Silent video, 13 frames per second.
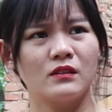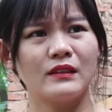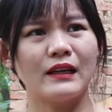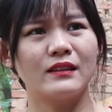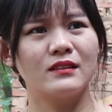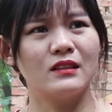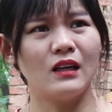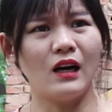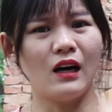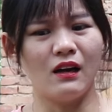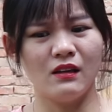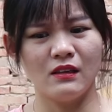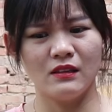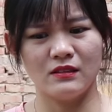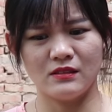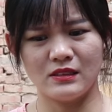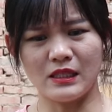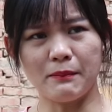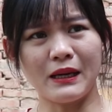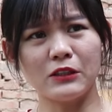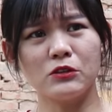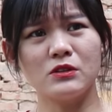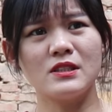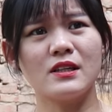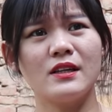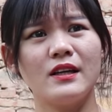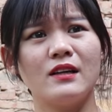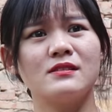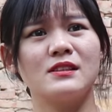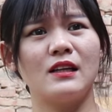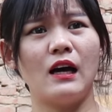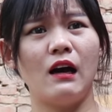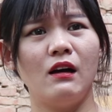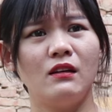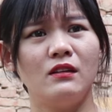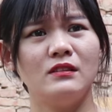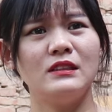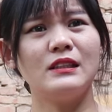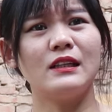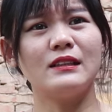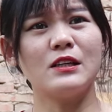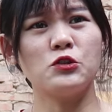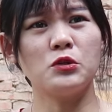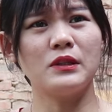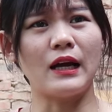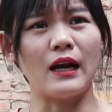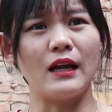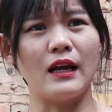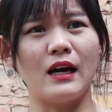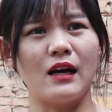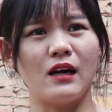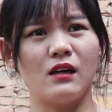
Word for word: 大哥，咱妈都这个样子了，你让她去哪儿呀？